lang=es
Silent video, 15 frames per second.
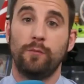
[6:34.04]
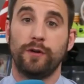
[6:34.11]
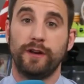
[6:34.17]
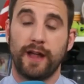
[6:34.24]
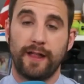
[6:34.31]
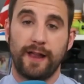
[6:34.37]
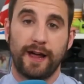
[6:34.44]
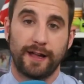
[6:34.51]

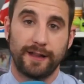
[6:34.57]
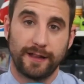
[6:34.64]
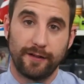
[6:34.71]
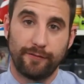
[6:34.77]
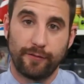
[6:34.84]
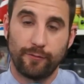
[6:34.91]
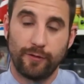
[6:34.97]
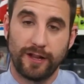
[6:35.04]
Pues nada, la gente
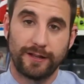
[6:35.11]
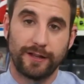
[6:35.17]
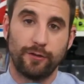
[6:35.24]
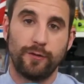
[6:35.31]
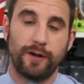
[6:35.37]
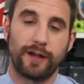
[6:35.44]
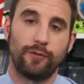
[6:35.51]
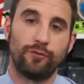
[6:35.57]
de Fórmula
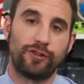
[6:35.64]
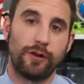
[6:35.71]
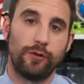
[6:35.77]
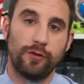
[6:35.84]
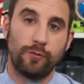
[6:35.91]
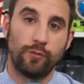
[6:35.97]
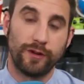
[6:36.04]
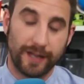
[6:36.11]
TV, que un
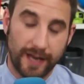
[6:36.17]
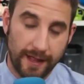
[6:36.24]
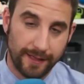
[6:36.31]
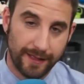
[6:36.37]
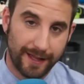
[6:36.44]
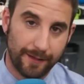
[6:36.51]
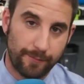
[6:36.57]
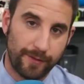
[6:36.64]
saludo muy
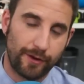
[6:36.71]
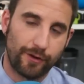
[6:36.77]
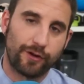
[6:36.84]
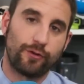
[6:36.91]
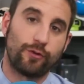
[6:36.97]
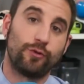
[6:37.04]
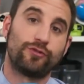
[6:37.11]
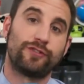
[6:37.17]
grande, que espero
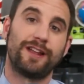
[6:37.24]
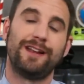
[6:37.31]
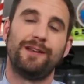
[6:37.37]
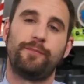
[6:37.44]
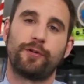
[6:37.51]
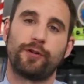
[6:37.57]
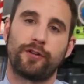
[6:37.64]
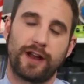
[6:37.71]
que os guste
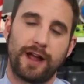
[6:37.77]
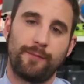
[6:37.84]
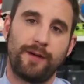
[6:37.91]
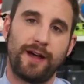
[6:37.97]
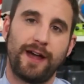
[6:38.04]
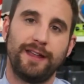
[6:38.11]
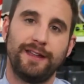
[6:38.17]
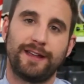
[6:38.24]
el
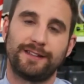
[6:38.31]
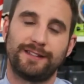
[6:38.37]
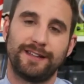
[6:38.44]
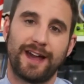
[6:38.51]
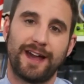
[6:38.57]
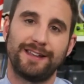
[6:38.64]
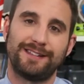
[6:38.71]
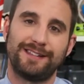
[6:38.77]
programa y que
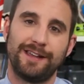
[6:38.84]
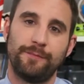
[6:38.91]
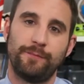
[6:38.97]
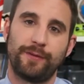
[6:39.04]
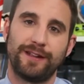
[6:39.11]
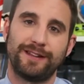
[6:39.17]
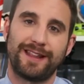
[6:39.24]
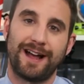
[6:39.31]
sigáis
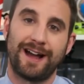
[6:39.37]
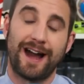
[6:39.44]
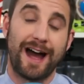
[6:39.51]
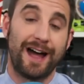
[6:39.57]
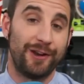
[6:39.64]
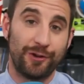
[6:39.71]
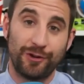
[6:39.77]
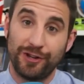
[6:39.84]
siempre tan
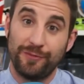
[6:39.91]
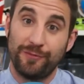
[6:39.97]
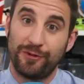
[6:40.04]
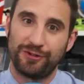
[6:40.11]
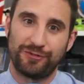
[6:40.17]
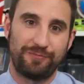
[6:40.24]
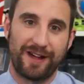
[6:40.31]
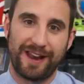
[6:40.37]

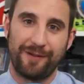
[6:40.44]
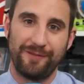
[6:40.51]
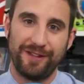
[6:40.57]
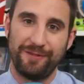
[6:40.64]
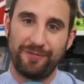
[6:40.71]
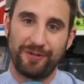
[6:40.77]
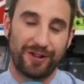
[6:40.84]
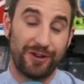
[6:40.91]
anónimos para
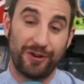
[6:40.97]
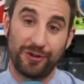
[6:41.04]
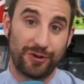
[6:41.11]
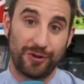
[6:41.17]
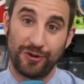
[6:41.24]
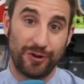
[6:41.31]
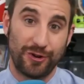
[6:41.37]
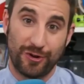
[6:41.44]
mí, porque no os
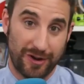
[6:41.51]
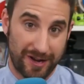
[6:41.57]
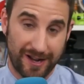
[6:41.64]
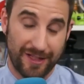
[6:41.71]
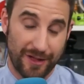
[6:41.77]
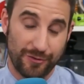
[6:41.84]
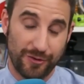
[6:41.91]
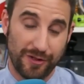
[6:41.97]
conozco a
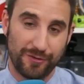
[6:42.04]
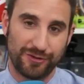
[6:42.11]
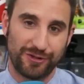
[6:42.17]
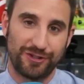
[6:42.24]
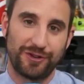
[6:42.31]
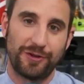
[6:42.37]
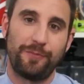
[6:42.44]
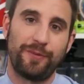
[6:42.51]
cada uno de
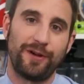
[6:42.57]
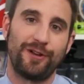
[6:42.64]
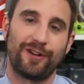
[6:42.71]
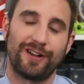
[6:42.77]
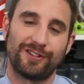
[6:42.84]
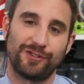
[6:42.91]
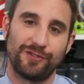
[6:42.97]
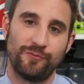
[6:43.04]
vosotros,
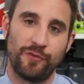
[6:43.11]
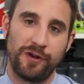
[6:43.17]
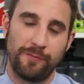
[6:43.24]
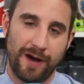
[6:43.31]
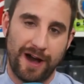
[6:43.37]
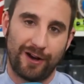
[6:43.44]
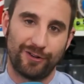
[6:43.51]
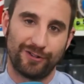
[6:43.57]
pero que sois muy
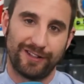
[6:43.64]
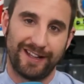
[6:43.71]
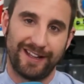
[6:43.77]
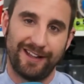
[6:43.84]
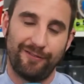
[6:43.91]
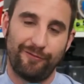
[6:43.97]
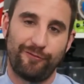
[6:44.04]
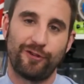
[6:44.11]
majos,
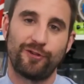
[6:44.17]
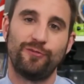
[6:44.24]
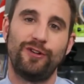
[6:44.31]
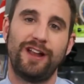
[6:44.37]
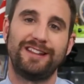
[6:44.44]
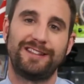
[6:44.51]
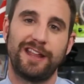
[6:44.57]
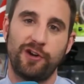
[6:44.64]
¿eh?
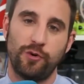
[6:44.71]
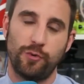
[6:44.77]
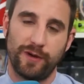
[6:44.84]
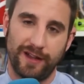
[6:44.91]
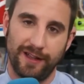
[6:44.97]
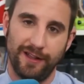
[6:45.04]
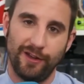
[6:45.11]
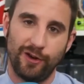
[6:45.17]
Fórmula
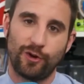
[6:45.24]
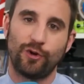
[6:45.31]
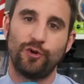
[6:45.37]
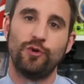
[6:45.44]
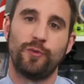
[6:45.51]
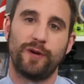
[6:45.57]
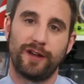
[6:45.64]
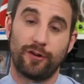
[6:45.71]
TV,
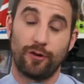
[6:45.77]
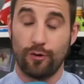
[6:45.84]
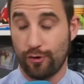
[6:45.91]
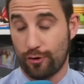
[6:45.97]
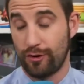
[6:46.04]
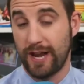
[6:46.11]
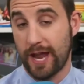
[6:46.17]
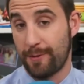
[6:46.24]
con V
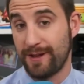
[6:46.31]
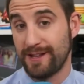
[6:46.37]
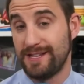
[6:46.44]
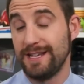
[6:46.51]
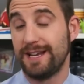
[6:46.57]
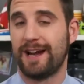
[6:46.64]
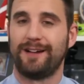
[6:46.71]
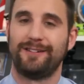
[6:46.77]
o con la B
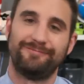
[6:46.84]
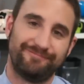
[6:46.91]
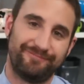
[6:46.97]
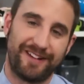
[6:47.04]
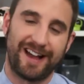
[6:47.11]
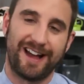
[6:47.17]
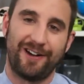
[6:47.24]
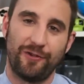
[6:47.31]
chica.
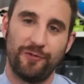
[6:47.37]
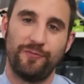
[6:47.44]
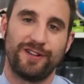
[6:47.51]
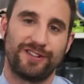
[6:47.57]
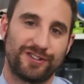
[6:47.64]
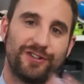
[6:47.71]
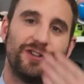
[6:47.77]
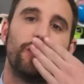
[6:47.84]
Venga, un
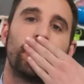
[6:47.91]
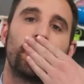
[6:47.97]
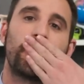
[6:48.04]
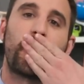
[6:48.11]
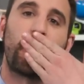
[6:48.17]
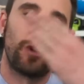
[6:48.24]
beso.